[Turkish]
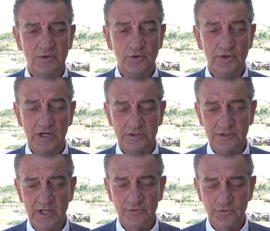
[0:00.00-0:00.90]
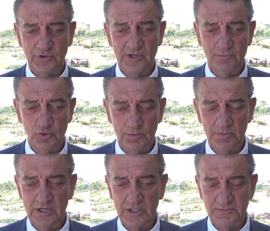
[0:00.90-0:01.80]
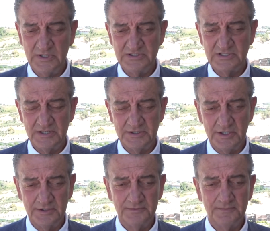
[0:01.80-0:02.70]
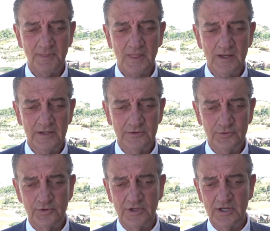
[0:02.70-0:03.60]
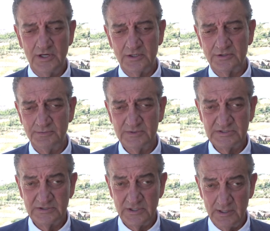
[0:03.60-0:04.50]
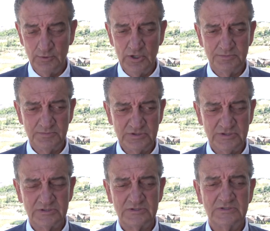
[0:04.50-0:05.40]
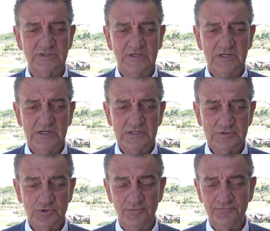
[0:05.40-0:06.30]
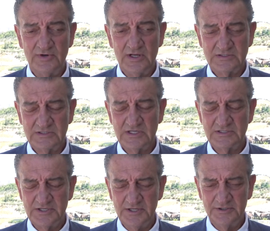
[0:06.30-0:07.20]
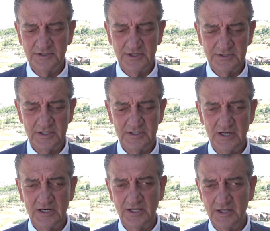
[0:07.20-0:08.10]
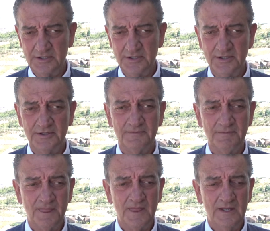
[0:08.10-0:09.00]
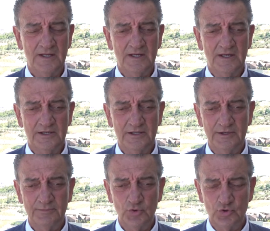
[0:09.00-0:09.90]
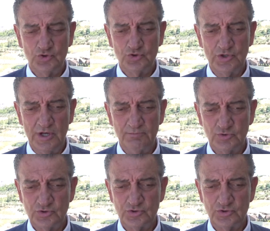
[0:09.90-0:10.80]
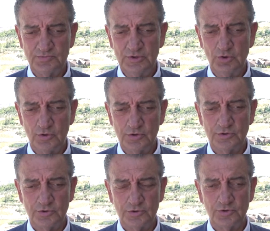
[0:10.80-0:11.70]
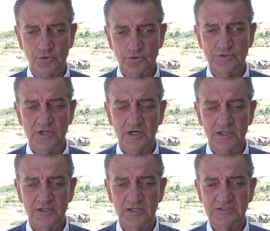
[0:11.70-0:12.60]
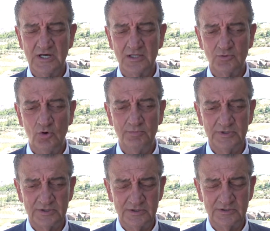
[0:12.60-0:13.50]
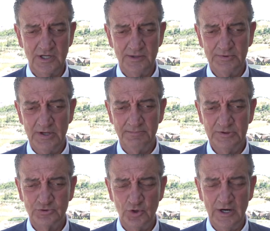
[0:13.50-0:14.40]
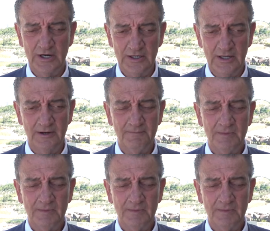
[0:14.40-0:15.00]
Onun ardından Türkiye Büyük Millet Meclisi Hatay'ın Türkiye'ye katılmasını kabul etmiştir. Son Fransız askerinin Hatay'ı terk ettiği 23 Temmuz 1939 tarihinde saat 11.40'da yapılan bir törenle